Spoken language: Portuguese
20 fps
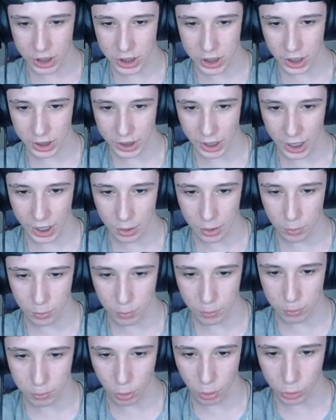já tá aí um
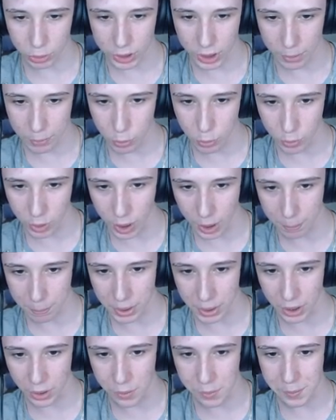bom tempo com
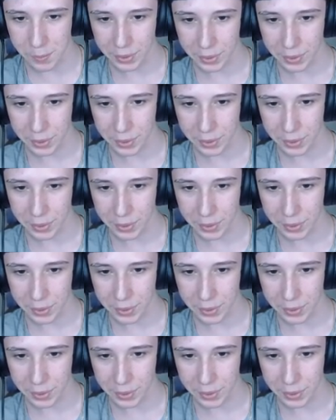campeão.